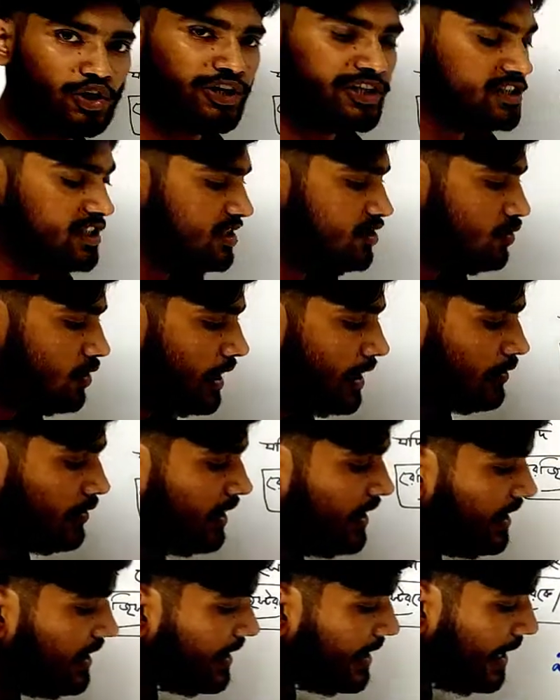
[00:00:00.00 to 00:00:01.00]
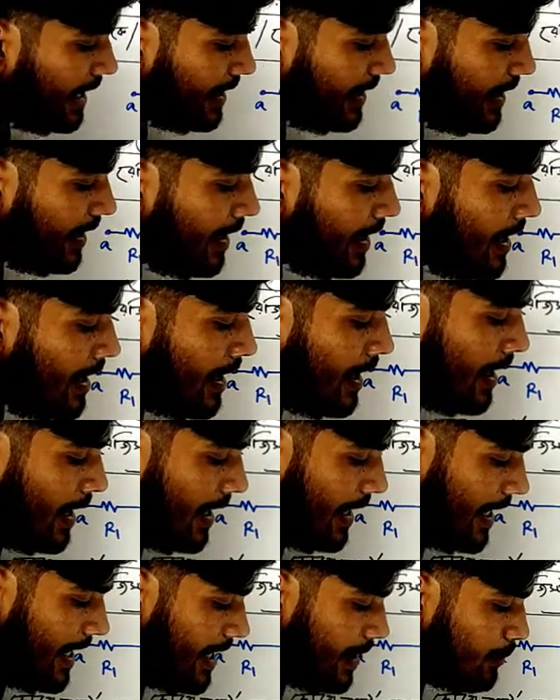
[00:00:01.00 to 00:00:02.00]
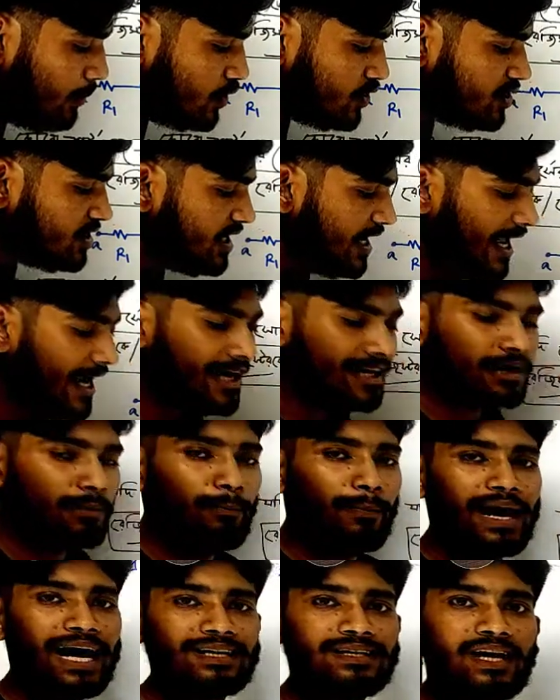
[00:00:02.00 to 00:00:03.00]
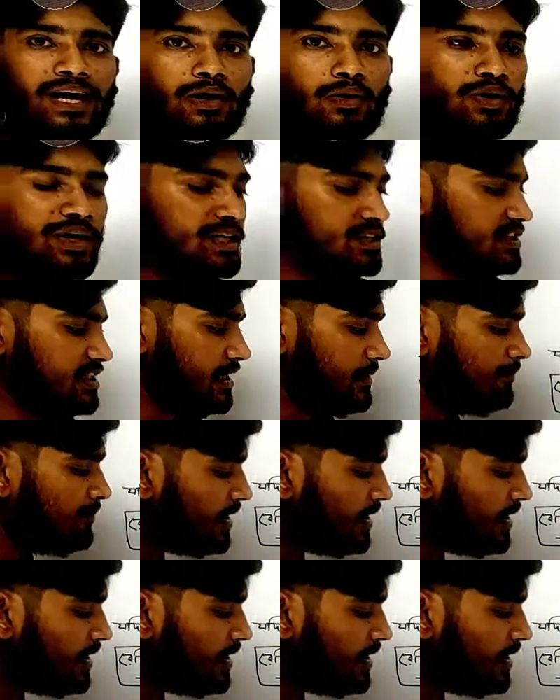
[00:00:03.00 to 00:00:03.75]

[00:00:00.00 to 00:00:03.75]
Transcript: হয়ে যেত কারণ এইখানে এর মধ্যে একটা বাধা রয়েছে